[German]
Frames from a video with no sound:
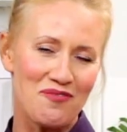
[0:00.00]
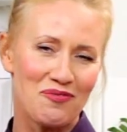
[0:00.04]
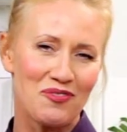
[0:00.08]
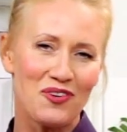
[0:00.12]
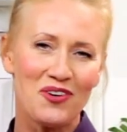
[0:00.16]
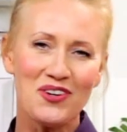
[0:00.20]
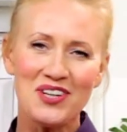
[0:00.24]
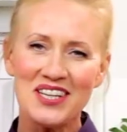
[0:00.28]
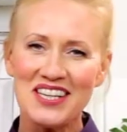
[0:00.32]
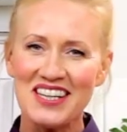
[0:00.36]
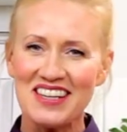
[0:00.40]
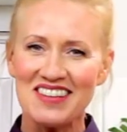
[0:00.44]

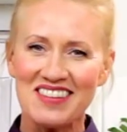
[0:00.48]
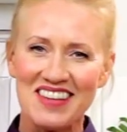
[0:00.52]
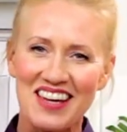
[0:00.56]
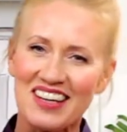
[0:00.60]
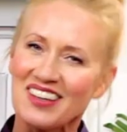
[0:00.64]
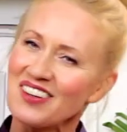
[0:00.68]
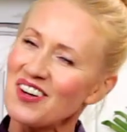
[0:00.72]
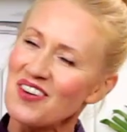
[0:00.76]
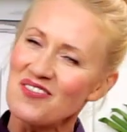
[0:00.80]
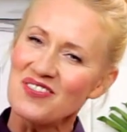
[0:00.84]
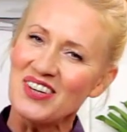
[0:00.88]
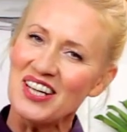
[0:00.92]
Und ihr
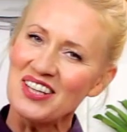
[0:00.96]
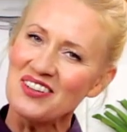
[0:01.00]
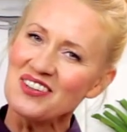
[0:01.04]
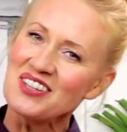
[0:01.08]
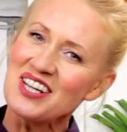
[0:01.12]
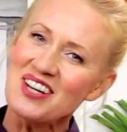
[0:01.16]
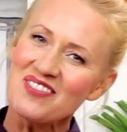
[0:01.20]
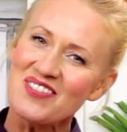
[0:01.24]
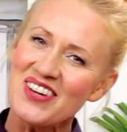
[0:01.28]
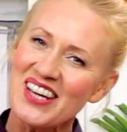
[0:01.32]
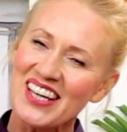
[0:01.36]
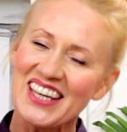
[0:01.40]
seid komplett
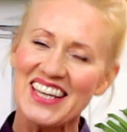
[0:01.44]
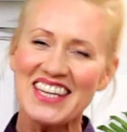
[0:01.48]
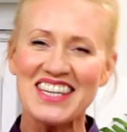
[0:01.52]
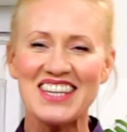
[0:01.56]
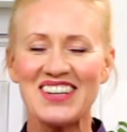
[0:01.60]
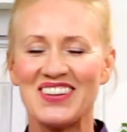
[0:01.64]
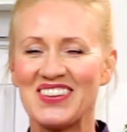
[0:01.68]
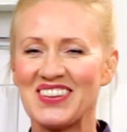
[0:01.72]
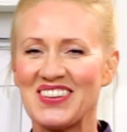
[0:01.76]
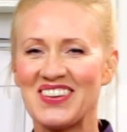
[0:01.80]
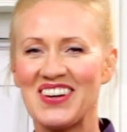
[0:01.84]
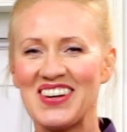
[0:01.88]
unabhängig
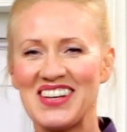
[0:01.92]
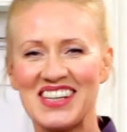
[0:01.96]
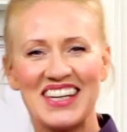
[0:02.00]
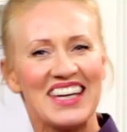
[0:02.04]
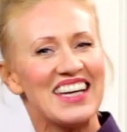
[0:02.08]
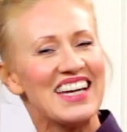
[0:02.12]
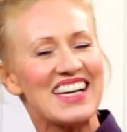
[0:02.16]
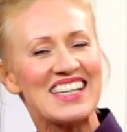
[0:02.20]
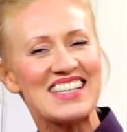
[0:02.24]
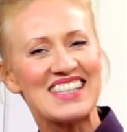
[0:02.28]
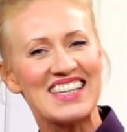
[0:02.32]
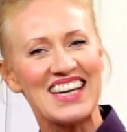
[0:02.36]
und könnt
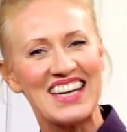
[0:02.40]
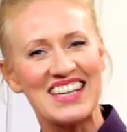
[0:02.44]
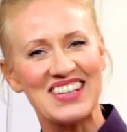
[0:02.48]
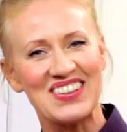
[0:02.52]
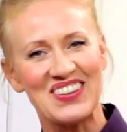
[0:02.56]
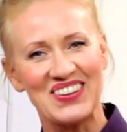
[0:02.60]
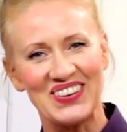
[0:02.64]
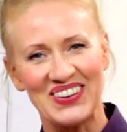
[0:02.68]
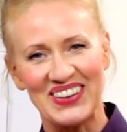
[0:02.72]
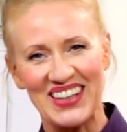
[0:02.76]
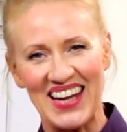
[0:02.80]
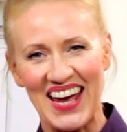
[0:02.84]
jederzeit
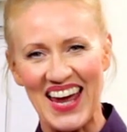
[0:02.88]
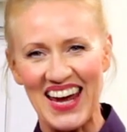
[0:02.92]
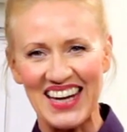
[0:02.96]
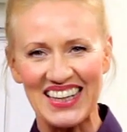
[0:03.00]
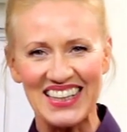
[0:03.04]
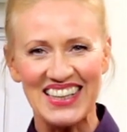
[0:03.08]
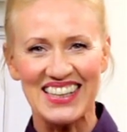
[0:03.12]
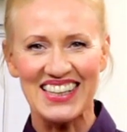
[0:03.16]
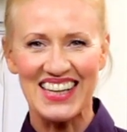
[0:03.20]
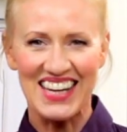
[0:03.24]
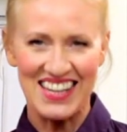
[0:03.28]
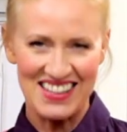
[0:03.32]
euren
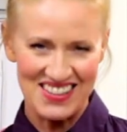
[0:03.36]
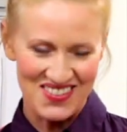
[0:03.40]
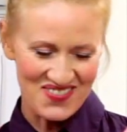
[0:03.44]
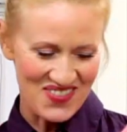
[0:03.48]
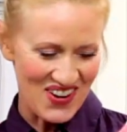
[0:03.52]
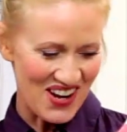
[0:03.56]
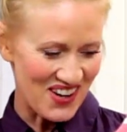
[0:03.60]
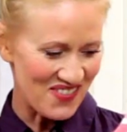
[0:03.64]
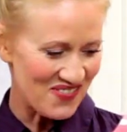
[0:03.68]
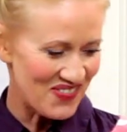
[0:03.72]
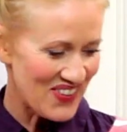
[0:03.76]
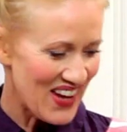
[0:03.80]
eigenen Käse
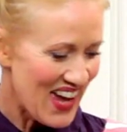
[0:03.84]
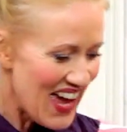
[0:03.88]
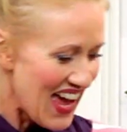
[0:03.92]
machen.